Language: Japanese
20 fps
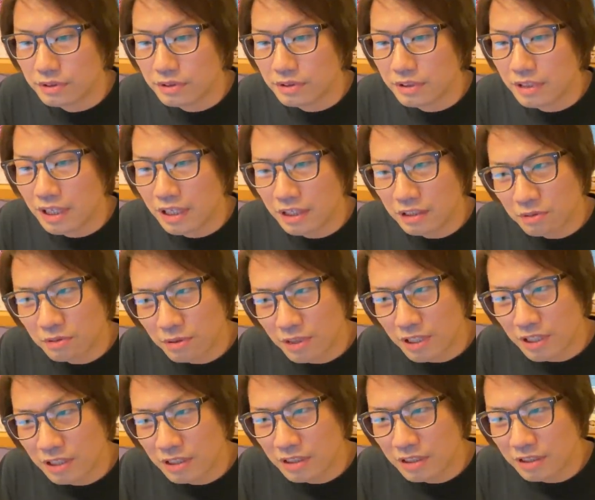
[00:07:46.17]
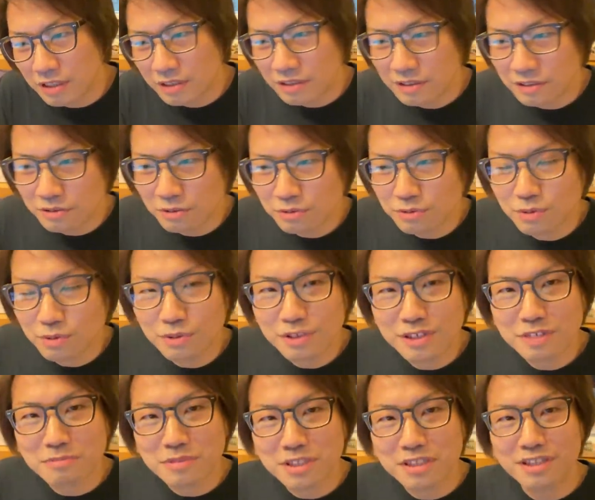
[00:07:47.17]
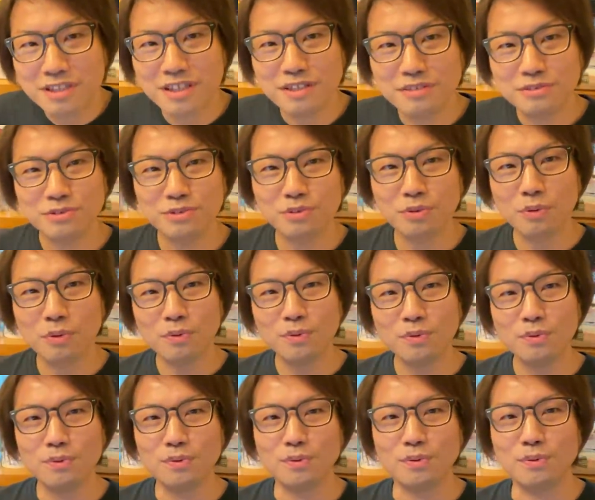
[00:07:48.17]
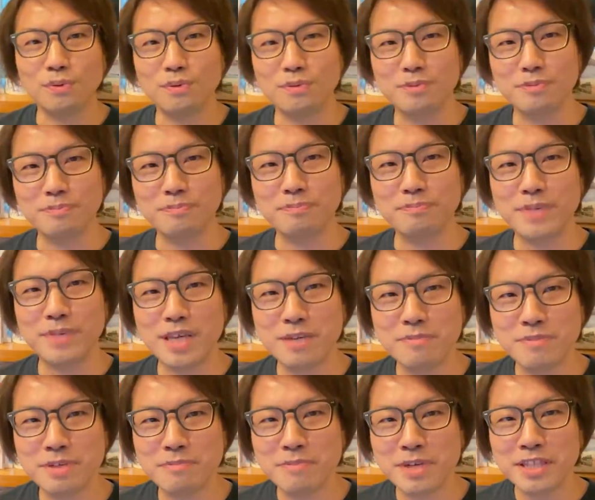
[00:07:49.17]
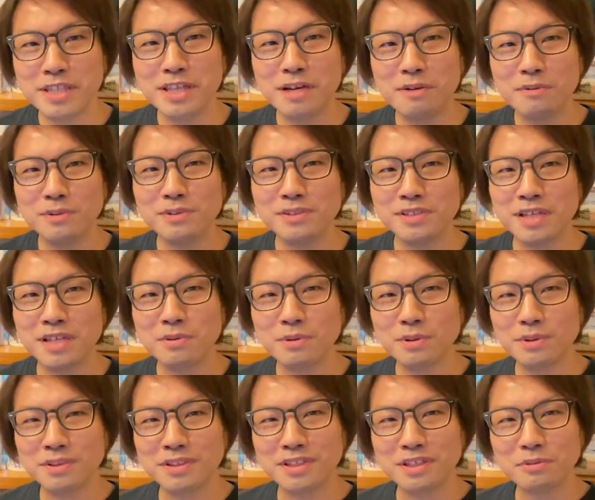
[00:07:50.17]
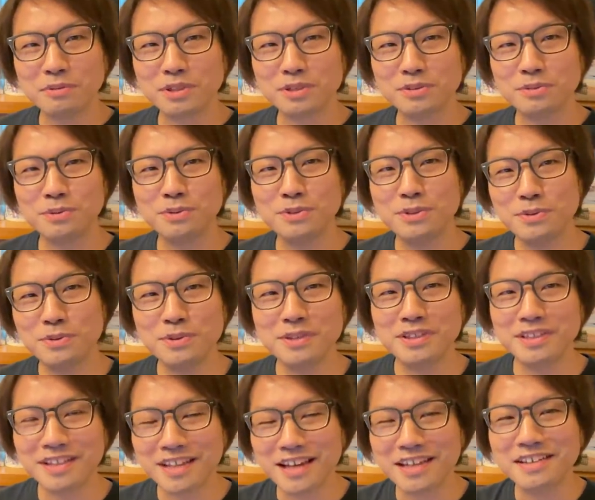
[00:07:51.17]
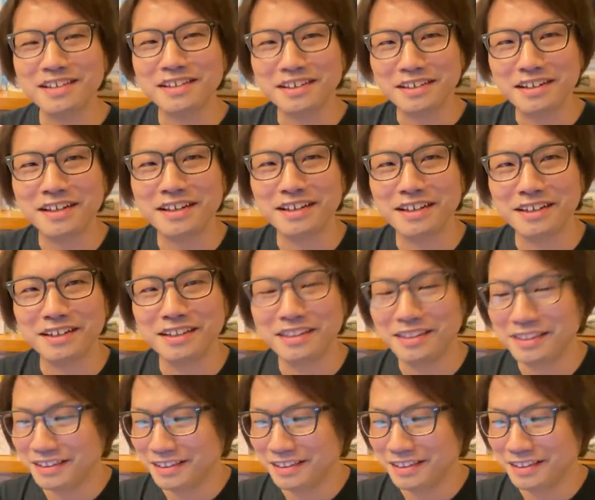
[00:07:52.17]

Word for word: あの辺の動き見てるとベビーメタを背負ってとかその匂いってないから、